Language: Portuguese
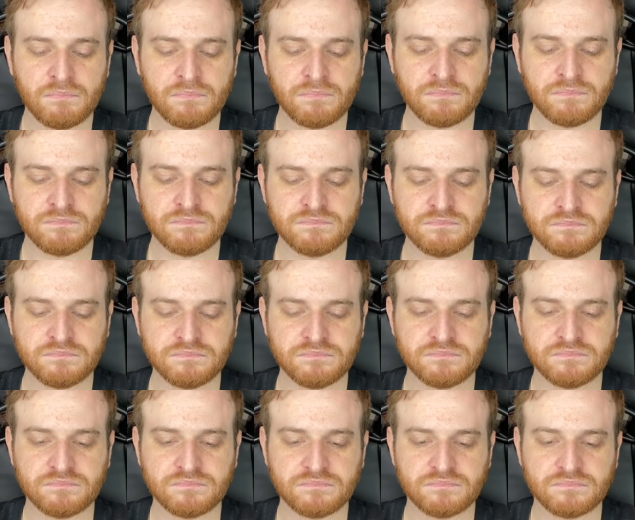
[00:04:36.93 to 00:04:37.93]
Hum
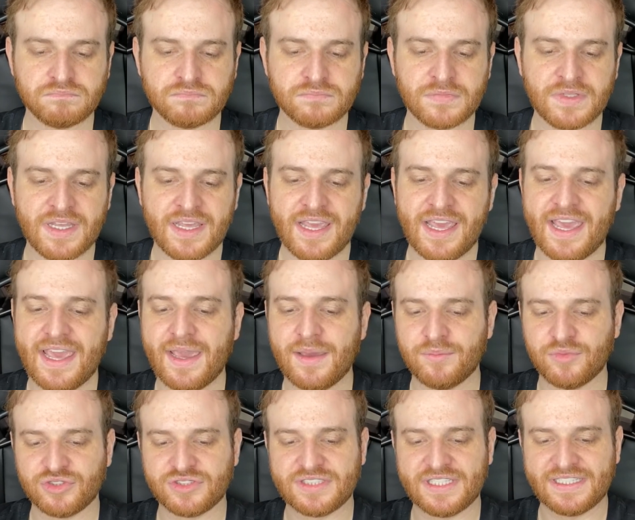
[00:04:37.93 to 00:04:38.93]
é,
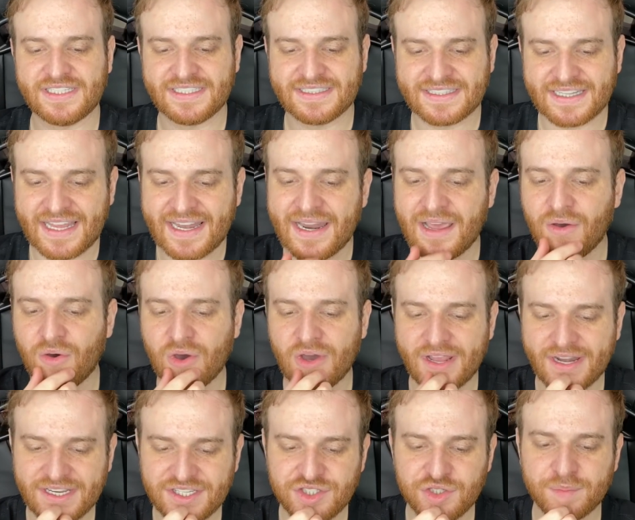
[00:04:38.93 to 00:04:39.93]
moçada, tá na
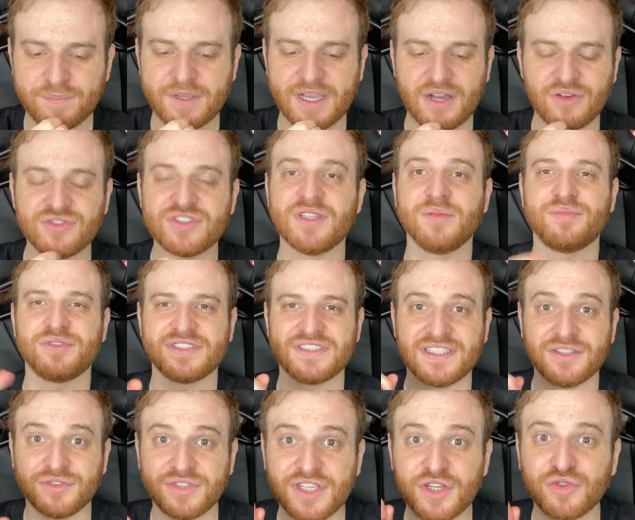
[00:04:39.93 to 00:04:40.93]
hora de eu pegar um
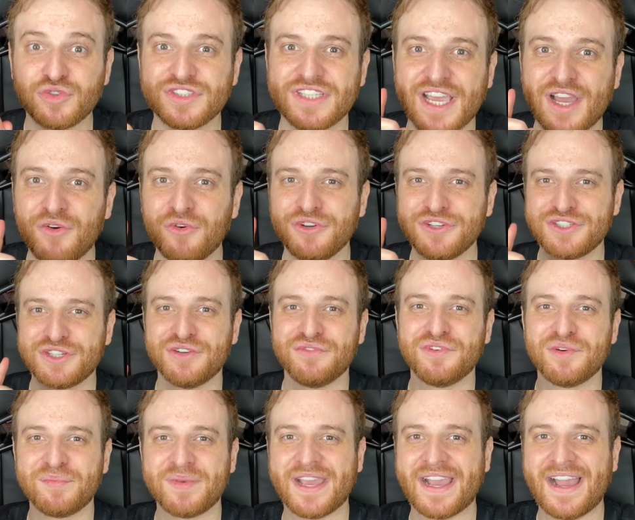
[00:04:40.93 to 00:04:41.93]
100%. E eu sei aonde que eu
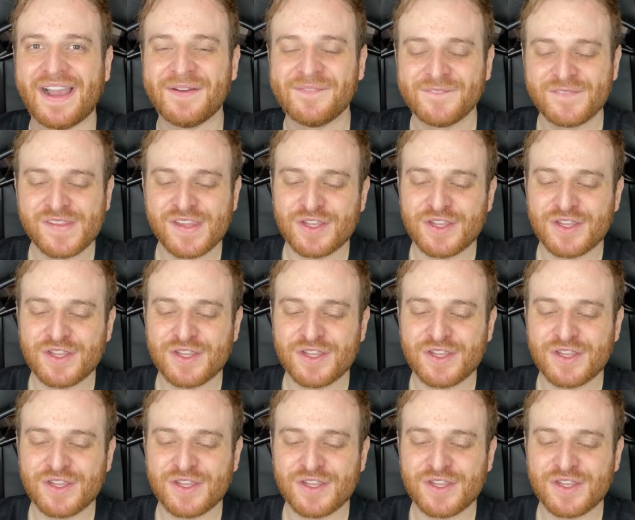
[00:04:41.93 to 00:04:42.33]
vou pegar.